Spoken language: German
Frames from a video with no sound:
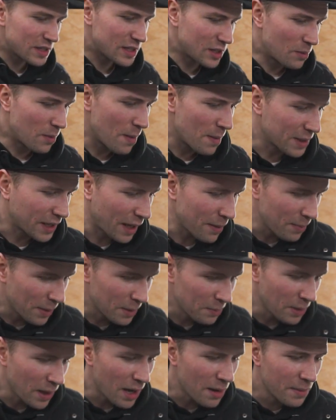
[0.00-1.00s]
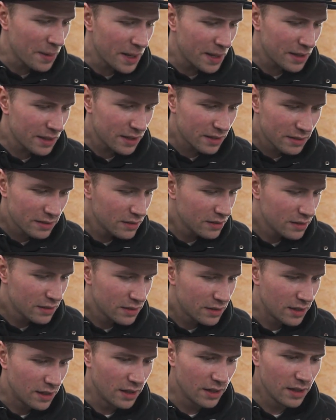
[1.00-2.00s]
du das nochmal mit Kreppband bearbeitet?
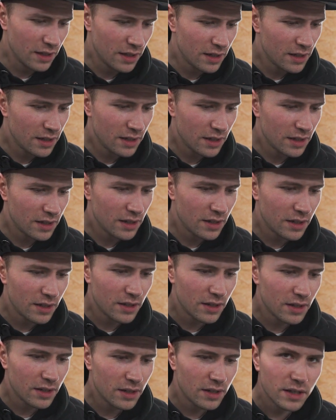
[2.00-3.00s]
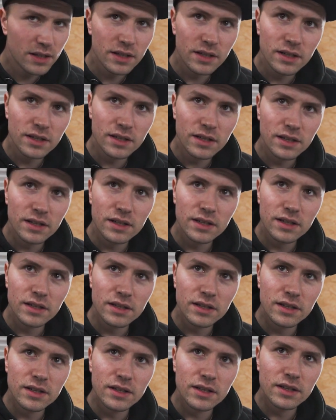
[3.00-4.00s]
Hä? Falls uns der Spachtel mal so umherfliegt
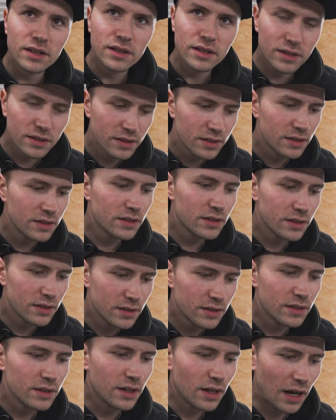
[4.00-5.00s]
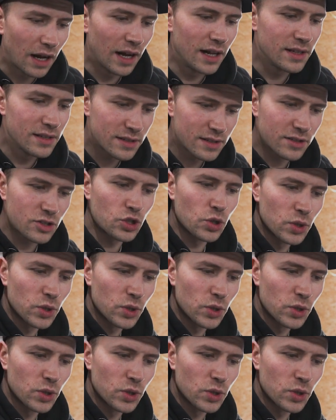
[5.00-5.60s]
oder so, weißt du? Wollen wir ja Als